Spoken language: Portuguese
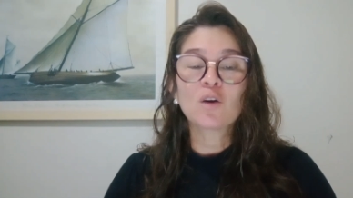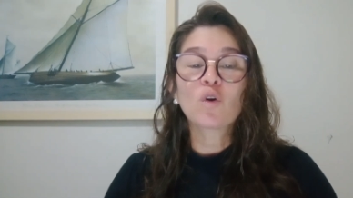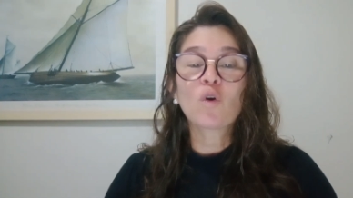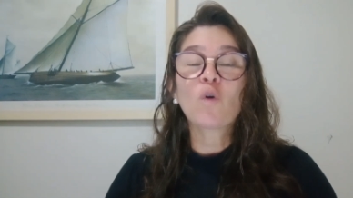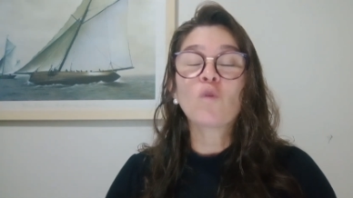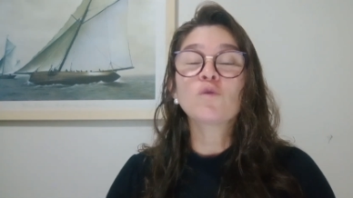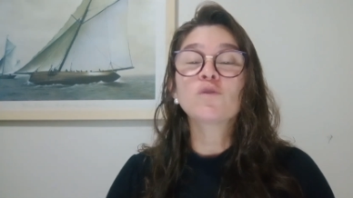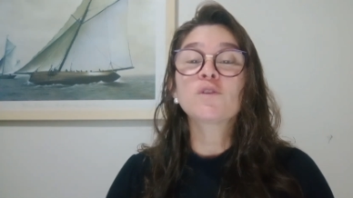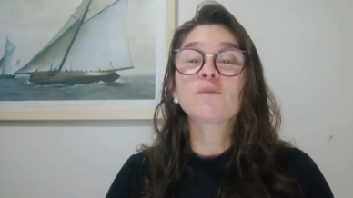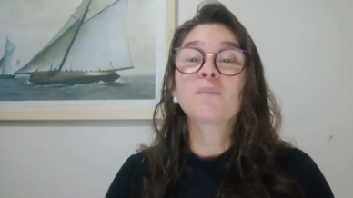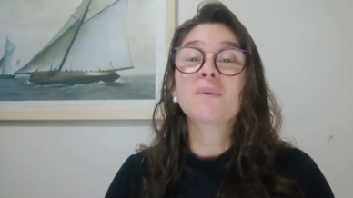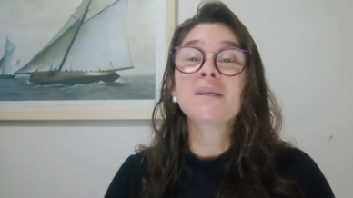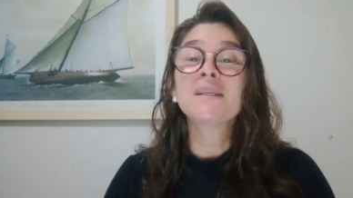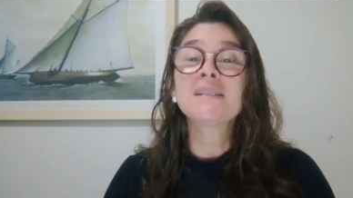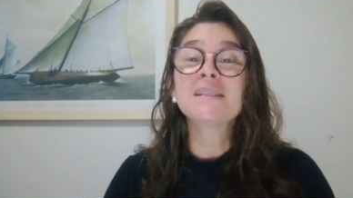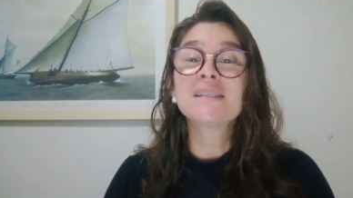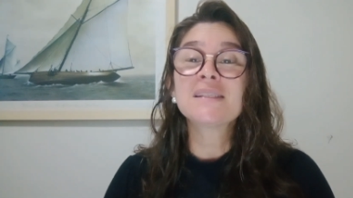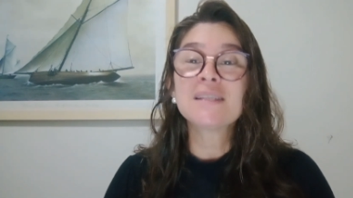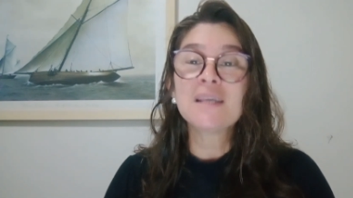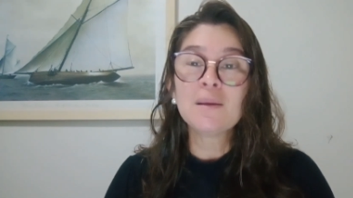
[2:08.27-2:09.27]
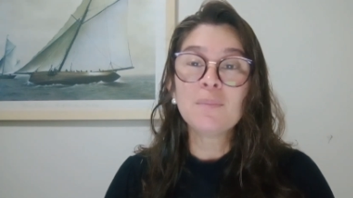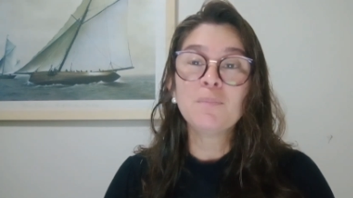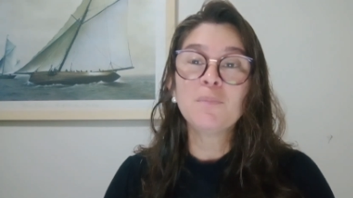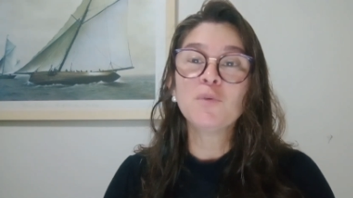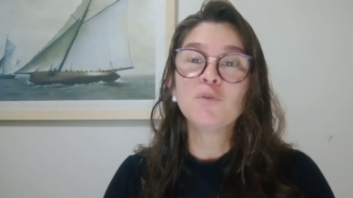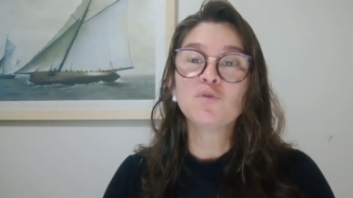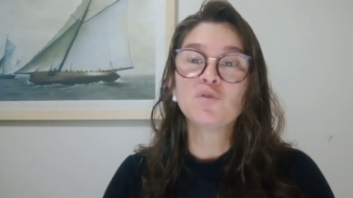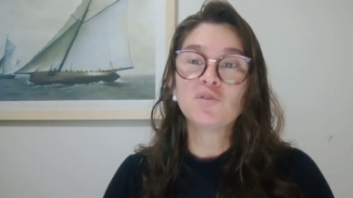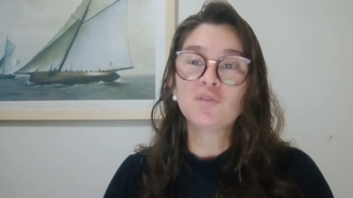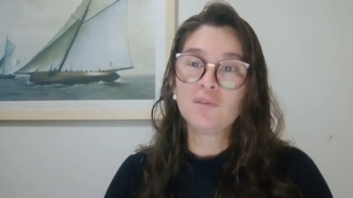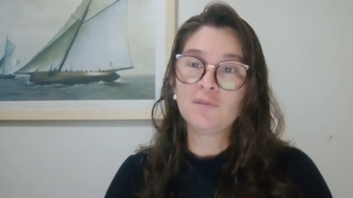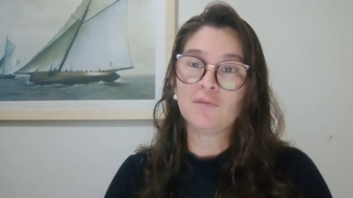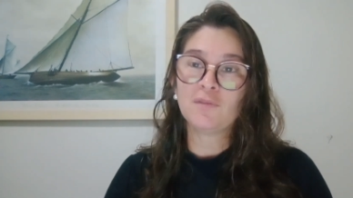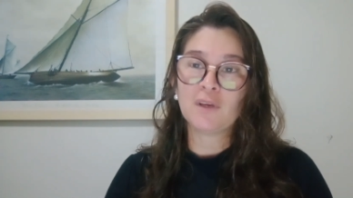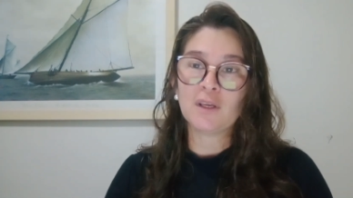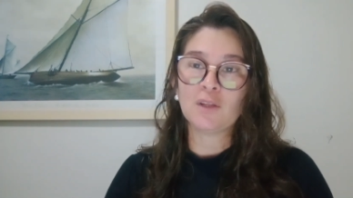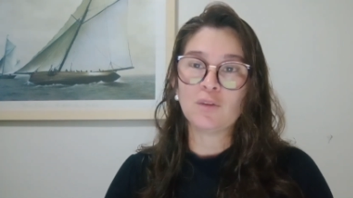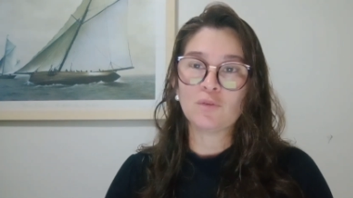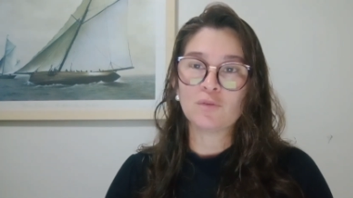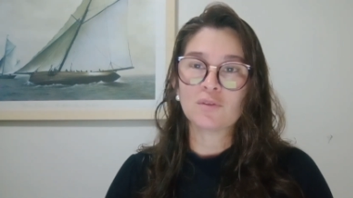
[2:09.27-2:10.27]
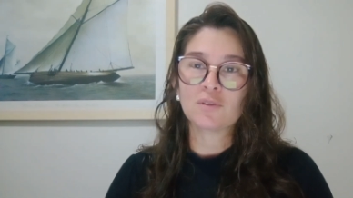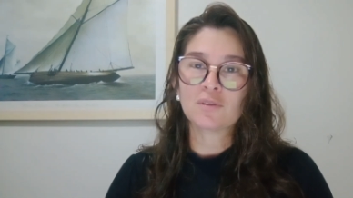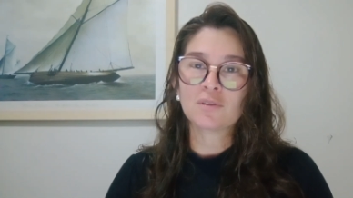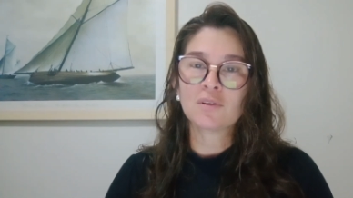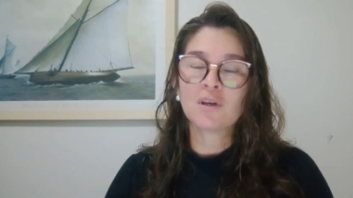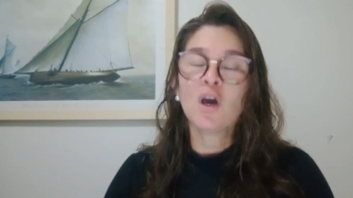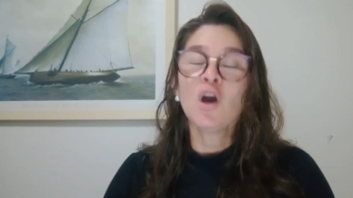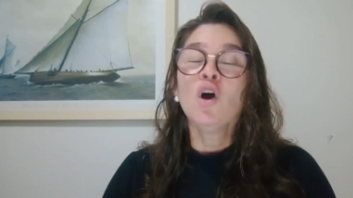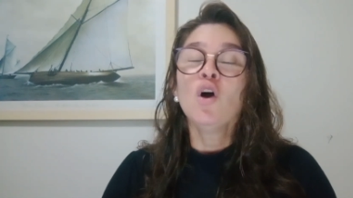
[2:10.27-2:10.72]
com os princípios divinos,